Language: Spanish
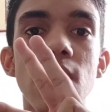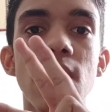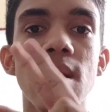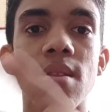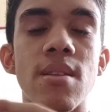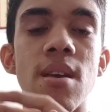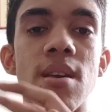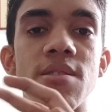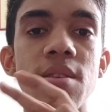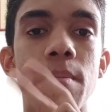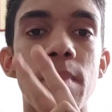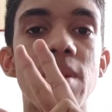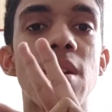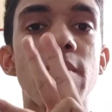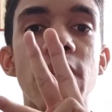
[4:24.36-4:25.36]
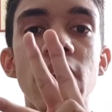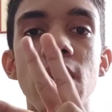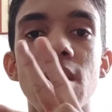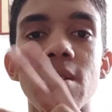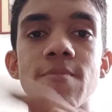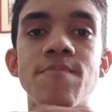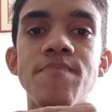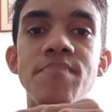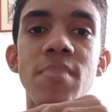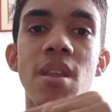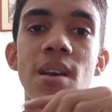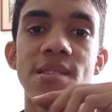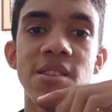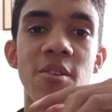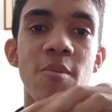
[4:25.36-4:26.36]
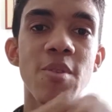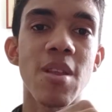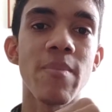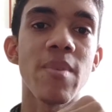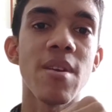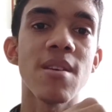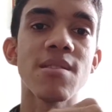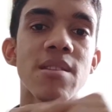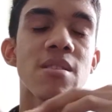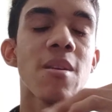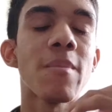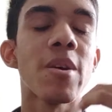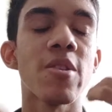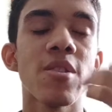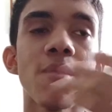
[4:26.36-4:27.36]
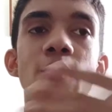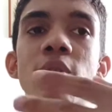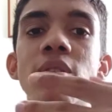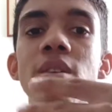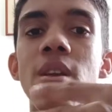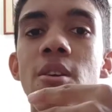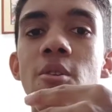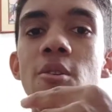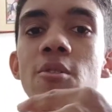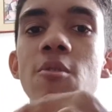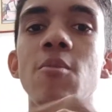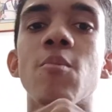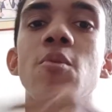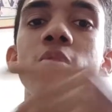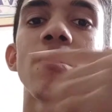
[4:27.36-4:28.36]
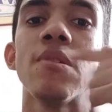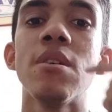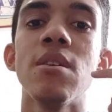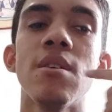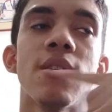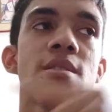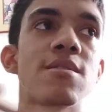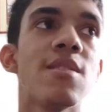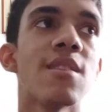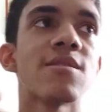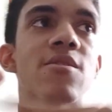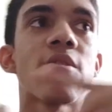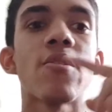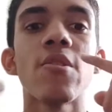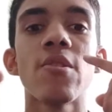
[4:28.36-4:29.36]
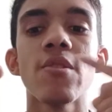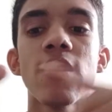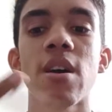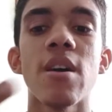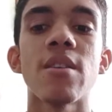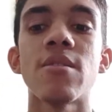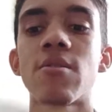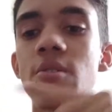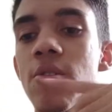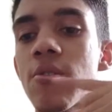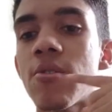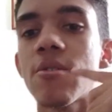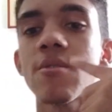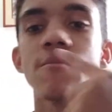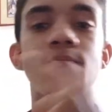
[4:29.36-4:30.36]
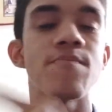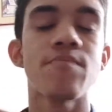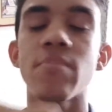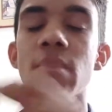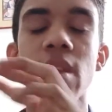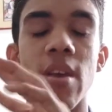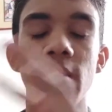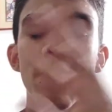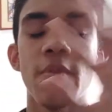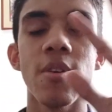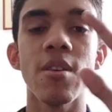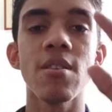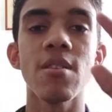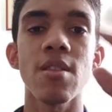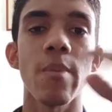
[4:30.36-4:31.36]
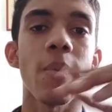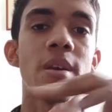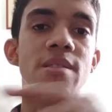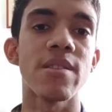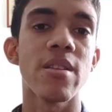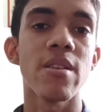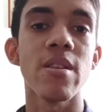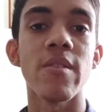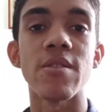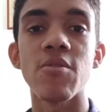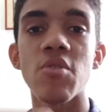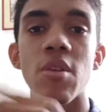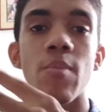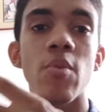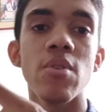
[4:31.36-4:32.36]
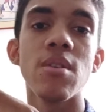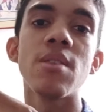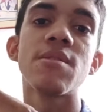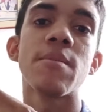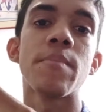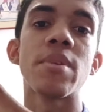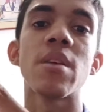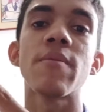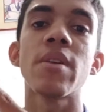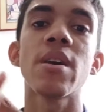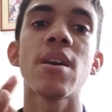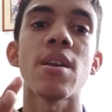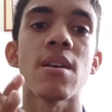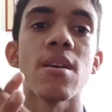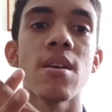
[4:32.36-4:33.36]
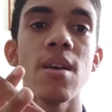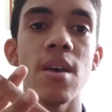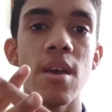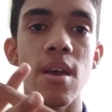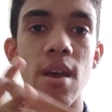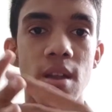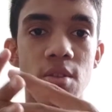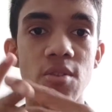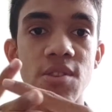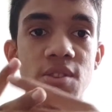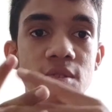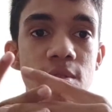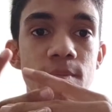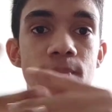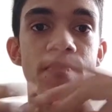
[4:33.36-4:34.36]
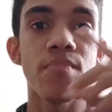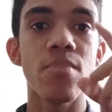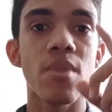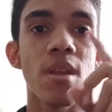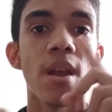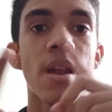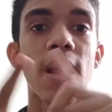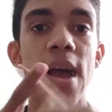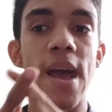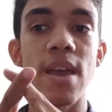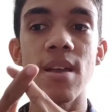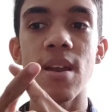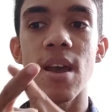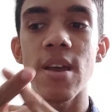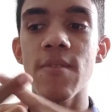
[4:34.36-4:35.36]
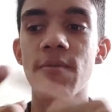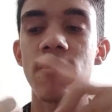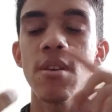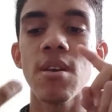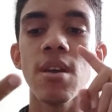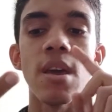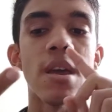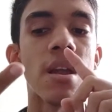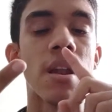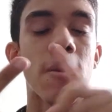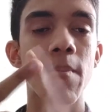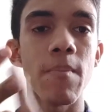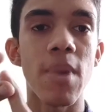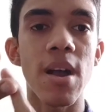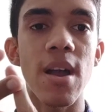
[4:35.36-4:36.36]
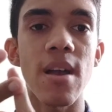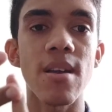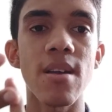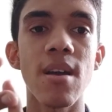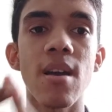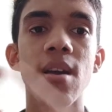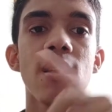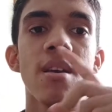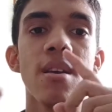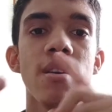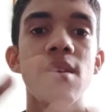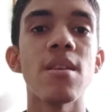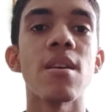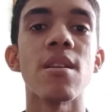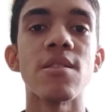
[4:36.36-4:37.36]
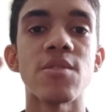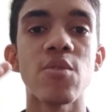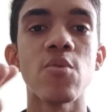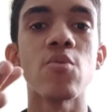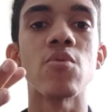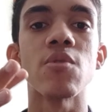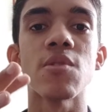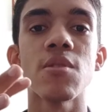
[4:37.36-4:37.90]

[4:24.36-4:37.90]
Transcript: de champeta africana. Así como también existen varios tipos de rock como jazz rock, hard rock, en fin, también existen diversos tipos de champeta africana. Estos son el High Life, el Mbakanga y el Sukus.